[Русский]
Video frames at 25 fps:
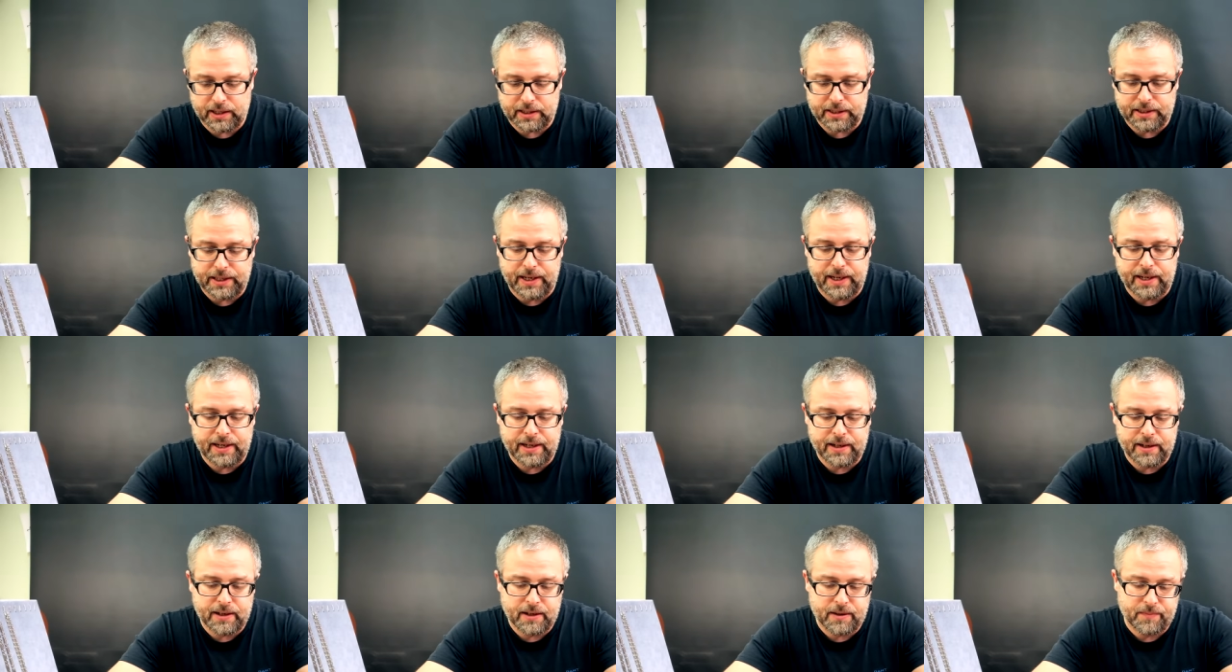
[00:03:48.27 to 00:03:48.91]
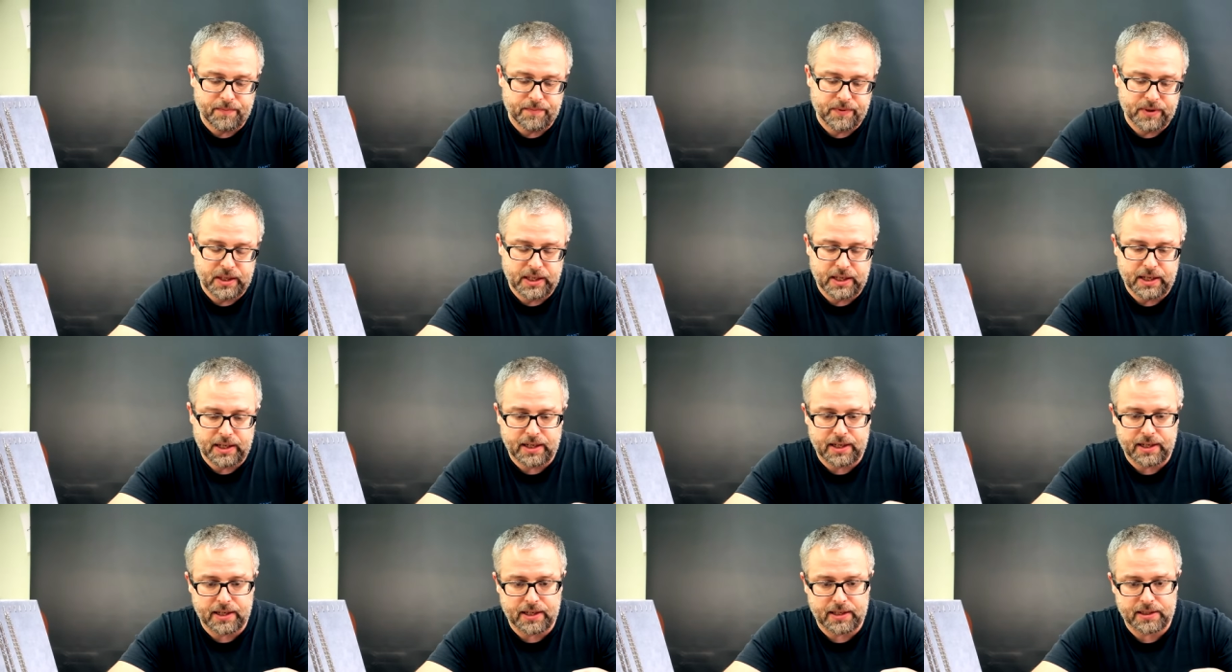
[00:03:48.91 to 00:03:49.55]
Далее
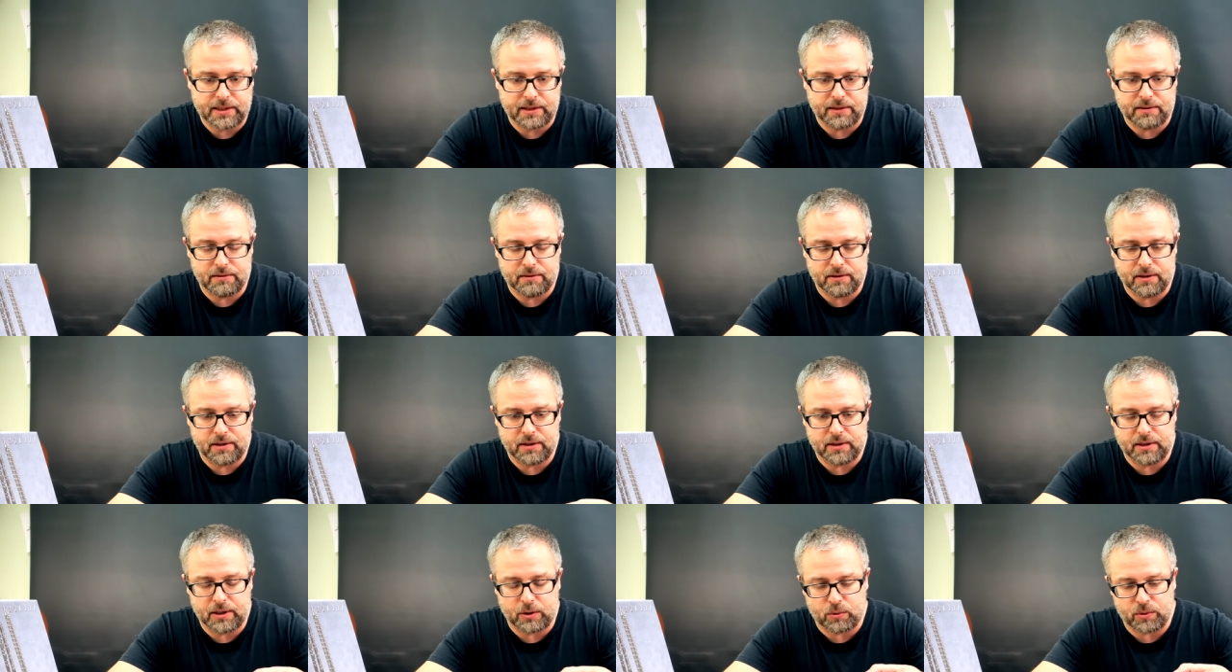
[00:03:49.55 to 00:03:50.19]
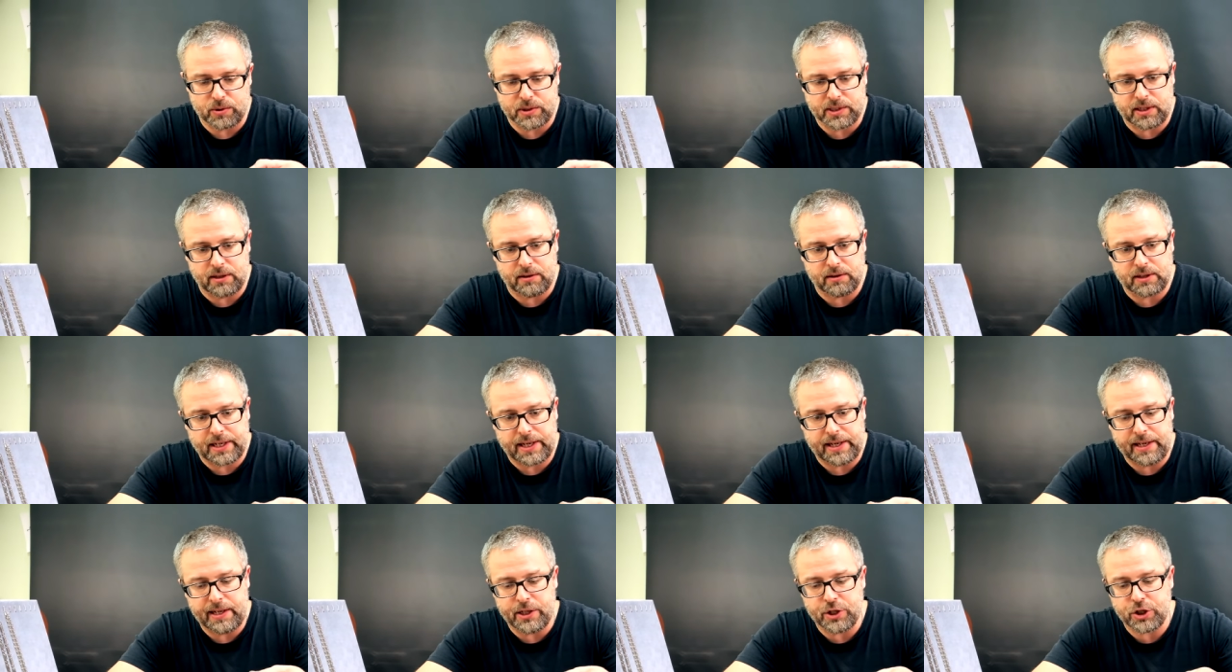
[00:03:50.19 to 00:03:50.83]
я э, накусал
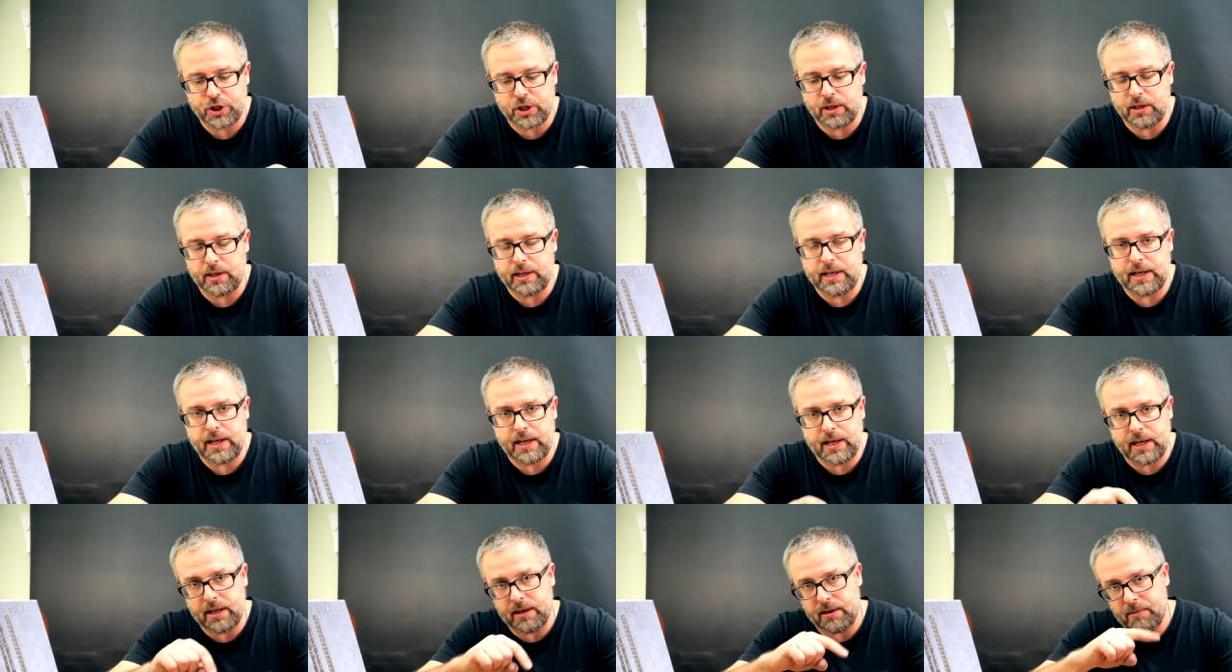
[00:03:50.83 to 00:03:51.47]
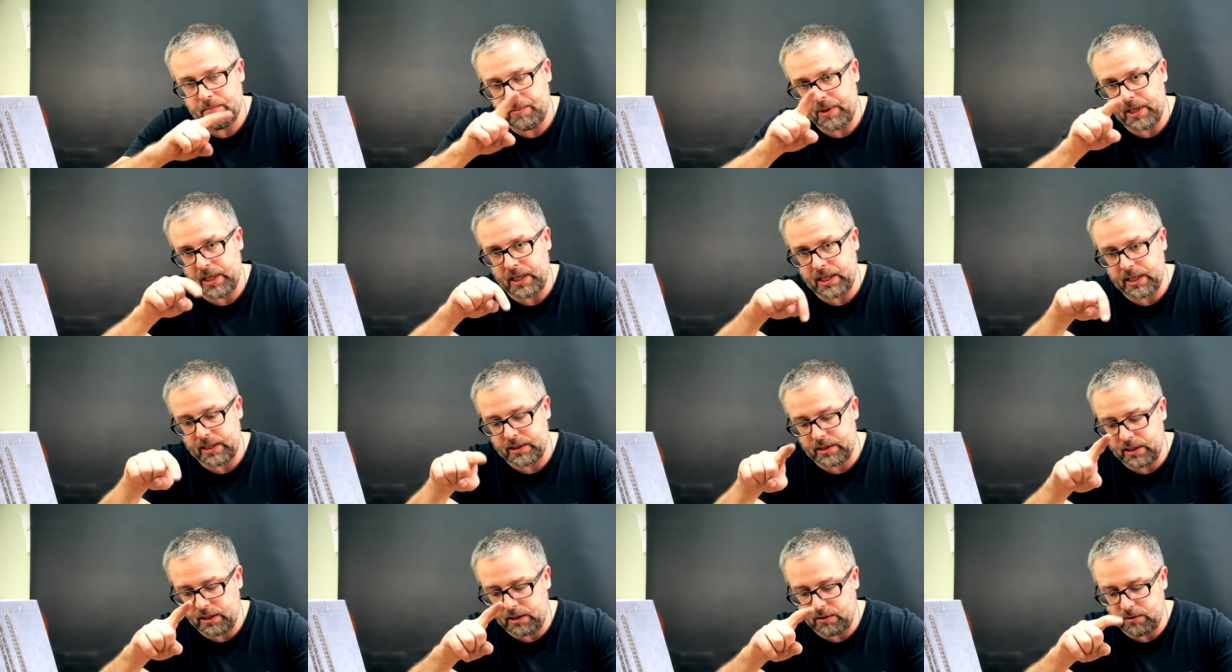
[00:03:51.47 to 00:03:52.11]
колечки для
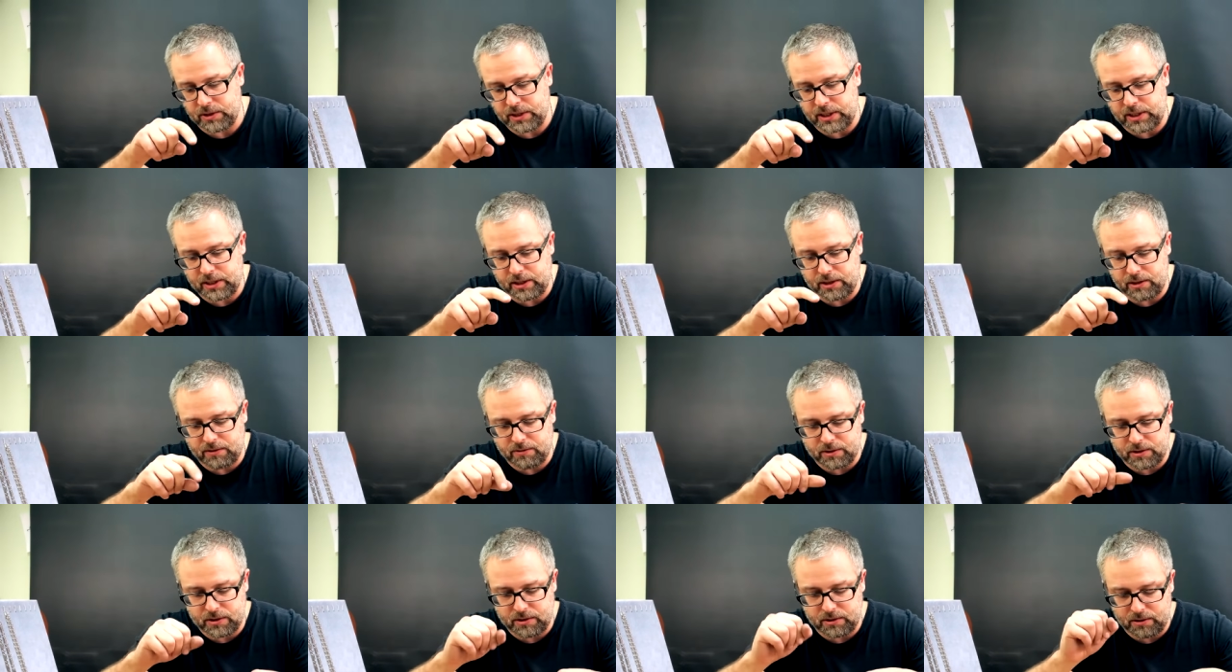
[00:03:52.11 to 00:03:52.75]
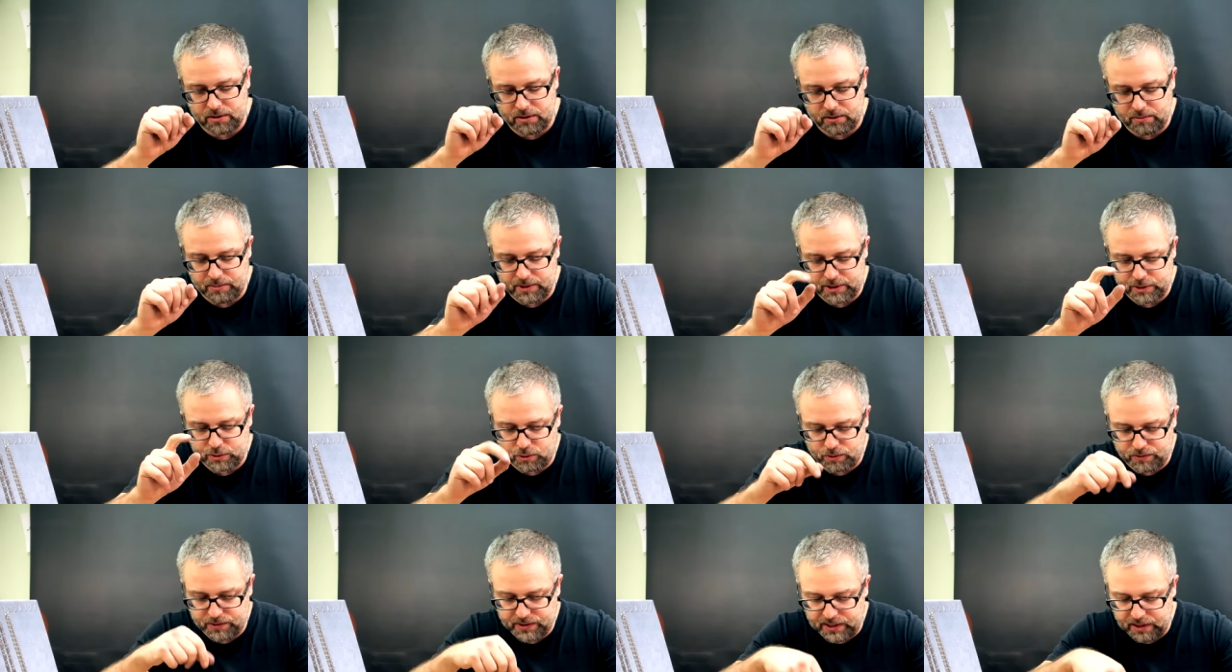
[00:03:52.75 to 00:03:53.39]
переходных вот этих вот э,
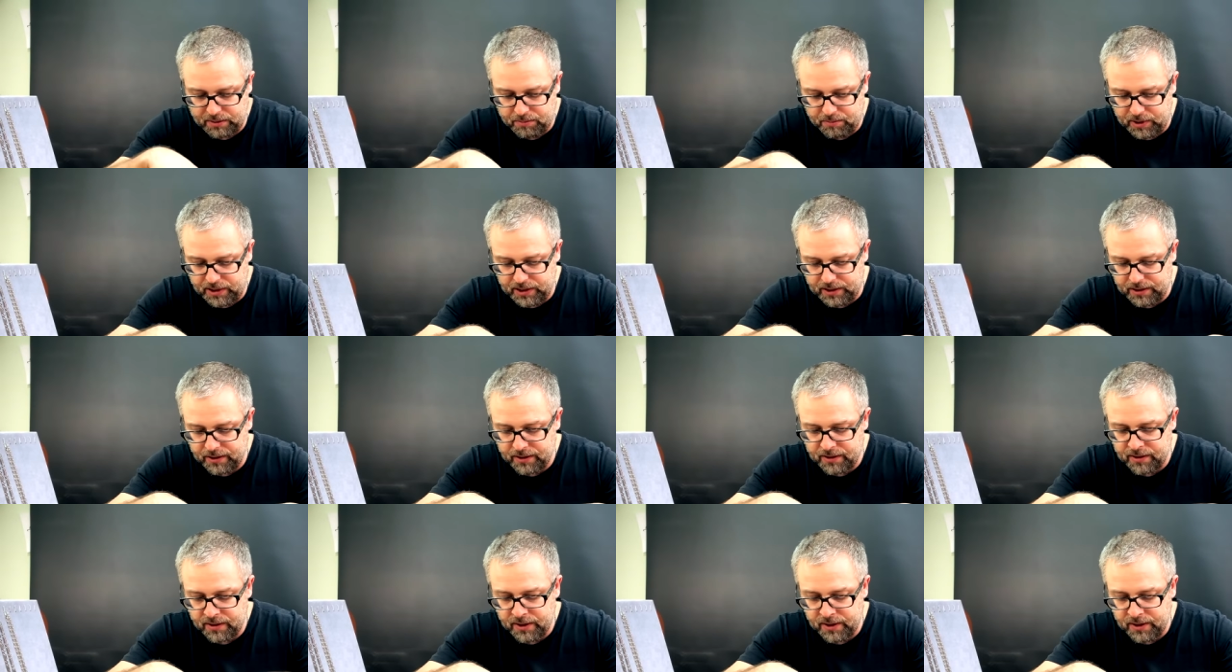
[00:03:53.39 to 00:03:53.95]
московский бит.